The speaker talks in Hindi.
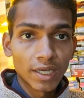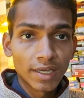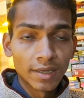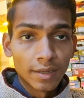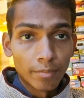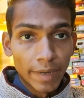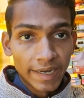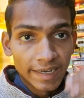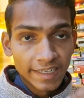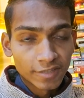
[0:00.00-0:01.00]
है
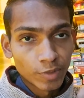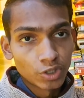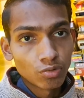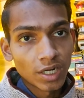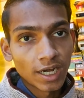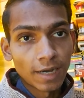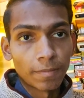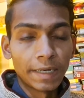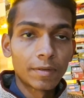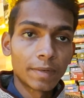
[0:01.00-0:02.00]
मेंटली स्पिरिचुअल
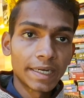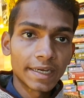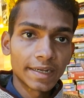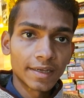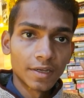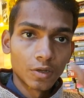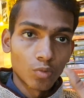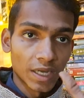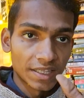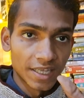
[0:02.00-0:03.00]
अपलिटमेंट करें
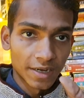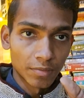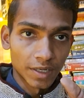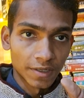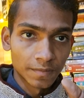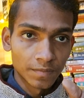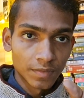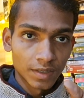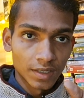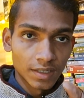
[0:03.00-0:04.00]
वही धर्म है
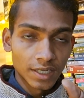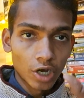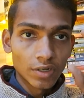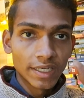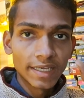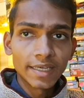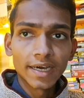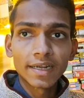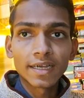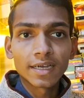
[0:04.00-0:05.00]
और यही
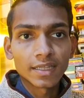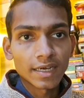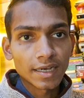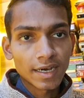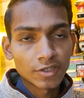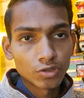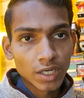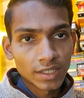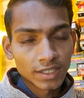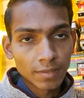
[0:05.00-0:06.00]
हर एक कथाकार जो
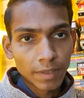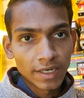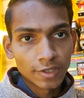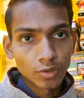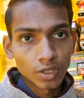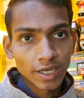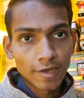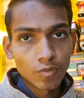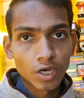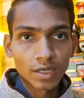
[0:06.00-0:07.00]
एक अच्छा पंडित होता है
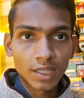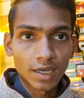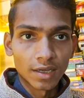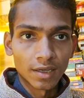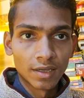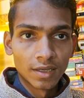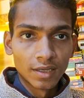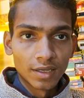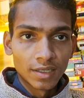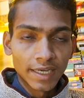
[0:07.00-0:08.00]
वो करता है
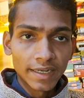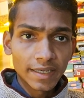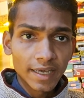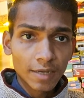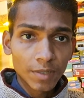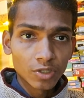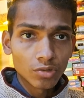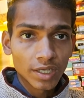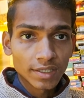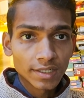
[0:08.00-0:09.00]
यानी कि आप
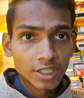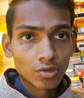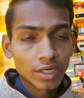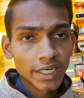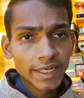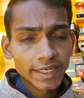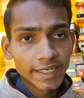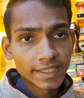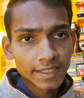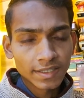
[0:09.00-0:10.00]
एजुकेशन ज़रूरी नहीं
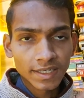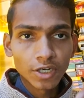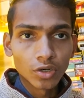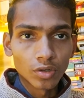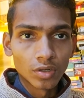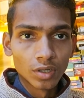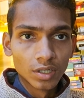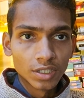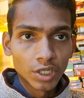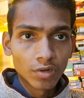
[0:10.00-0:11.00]
टीचर से ही लो
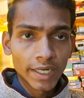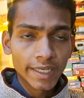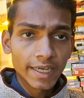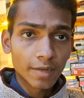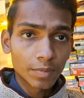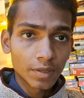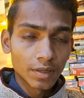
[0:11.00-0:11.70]
ज़रूरी नहीं आप